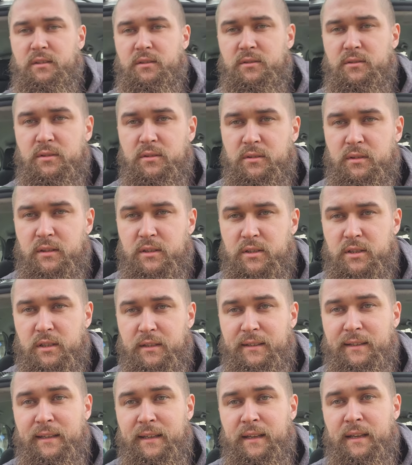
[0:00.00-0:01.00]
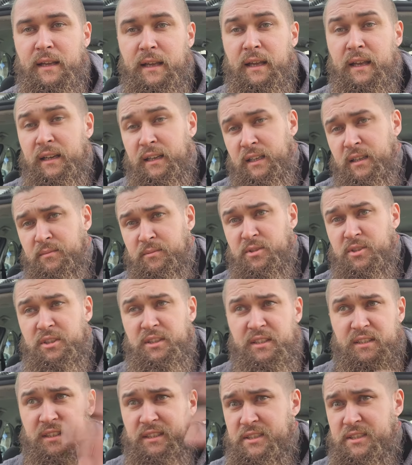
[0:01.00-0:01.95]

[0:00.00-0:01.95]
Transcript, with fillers: te oto nasze klamociki,